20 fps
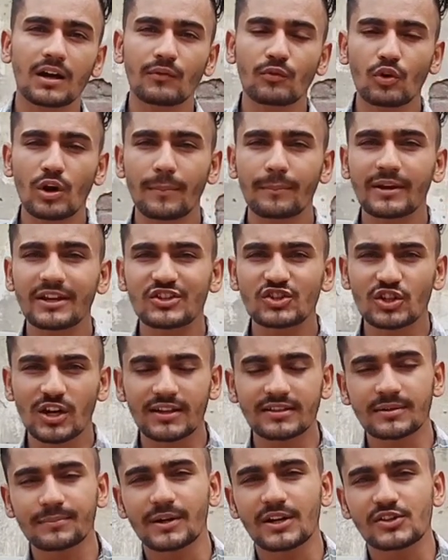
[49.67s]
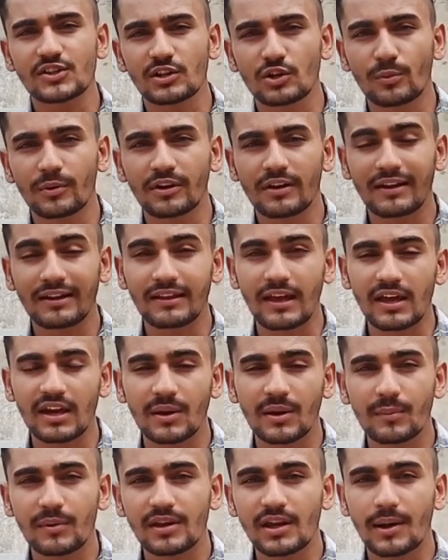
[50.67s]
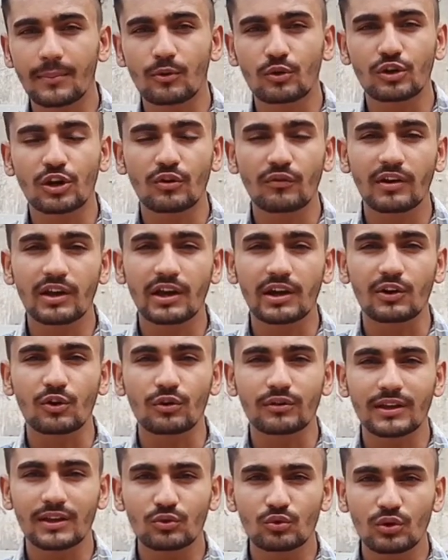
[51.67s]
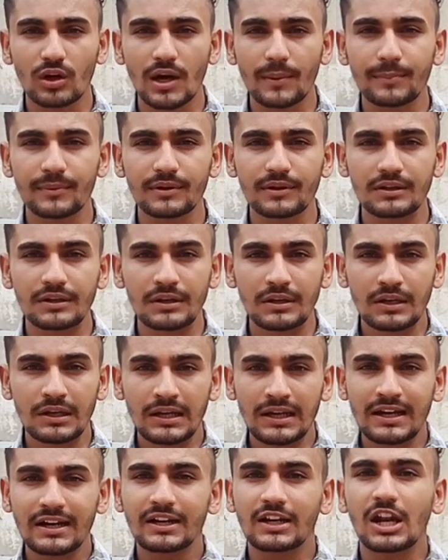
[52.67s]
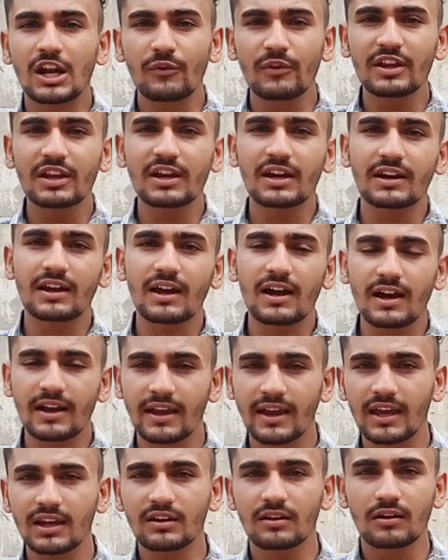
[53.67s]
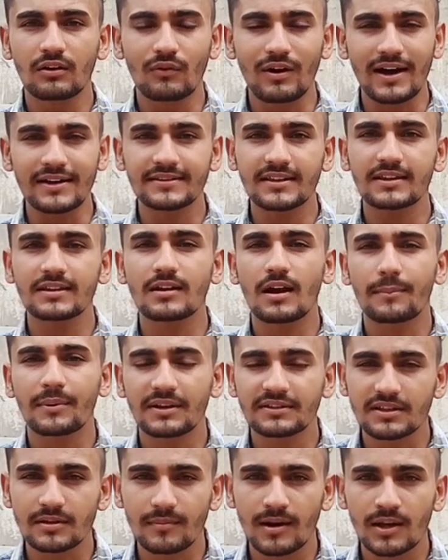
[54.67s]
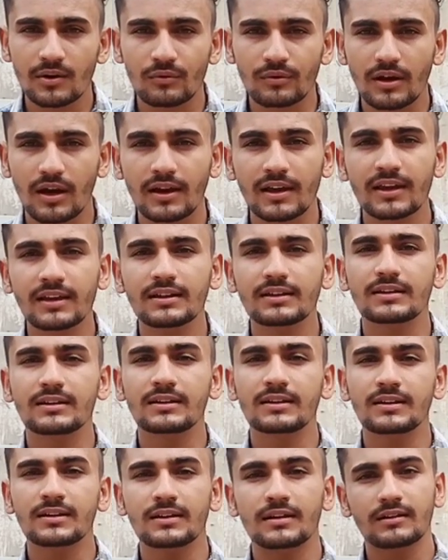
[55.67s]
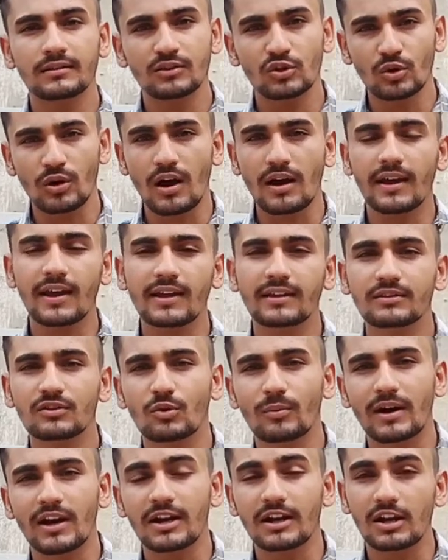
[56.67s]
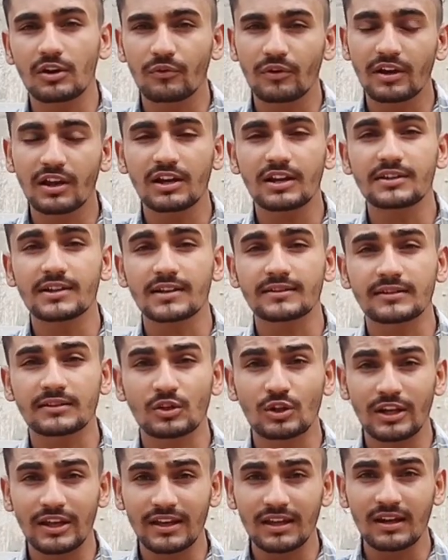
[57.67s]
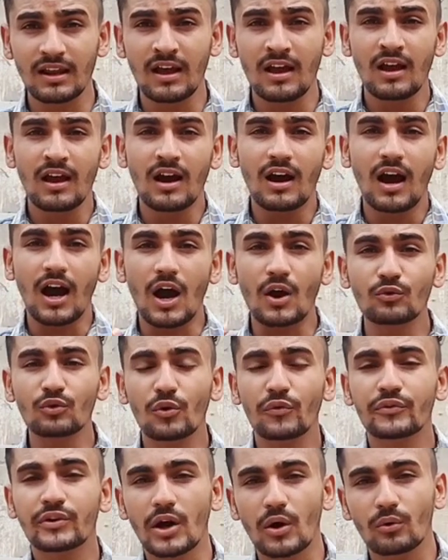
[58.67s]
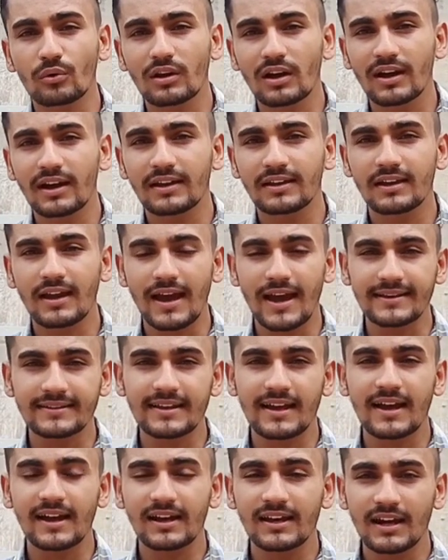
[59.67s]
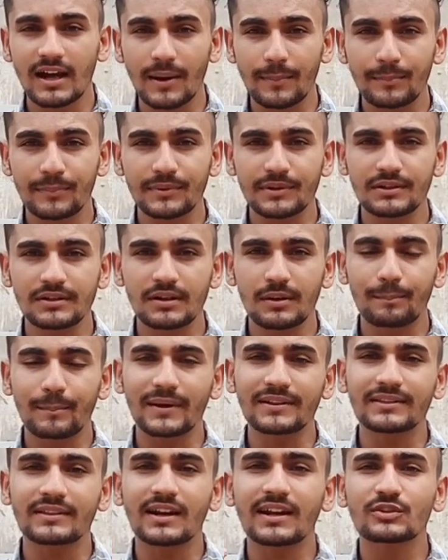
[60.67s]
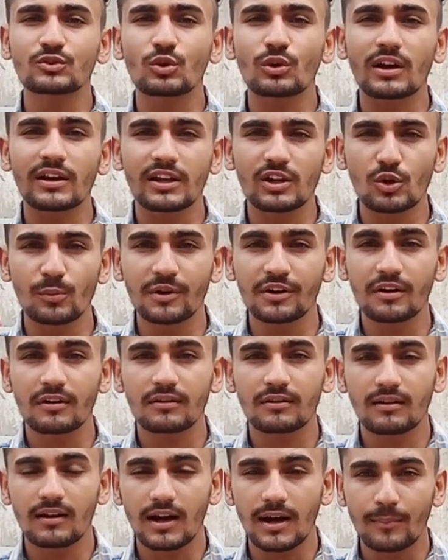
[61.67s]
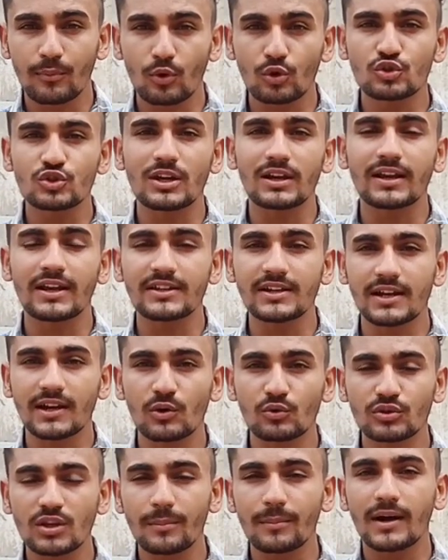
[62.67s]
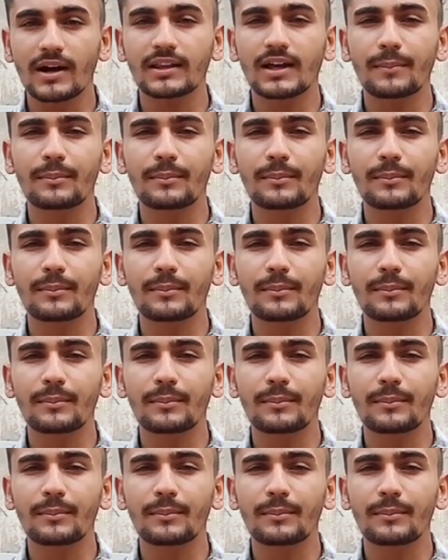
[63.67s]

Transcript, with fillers: वो आपके चार से पाँच किलोमीटर के दायरे में ही आपको डिलीवरी करने होता है तो आप डिलीवरी करके अगेन वहाँ से अपना सामान उठा के अगेन दोबारा डिलीवरी के लिए जा सकते हो लेकिन आउट ऑफ टाउन का ऐसा है अगर आप 15-16 किलोमीटर आपको चल के जाना है उसके बाद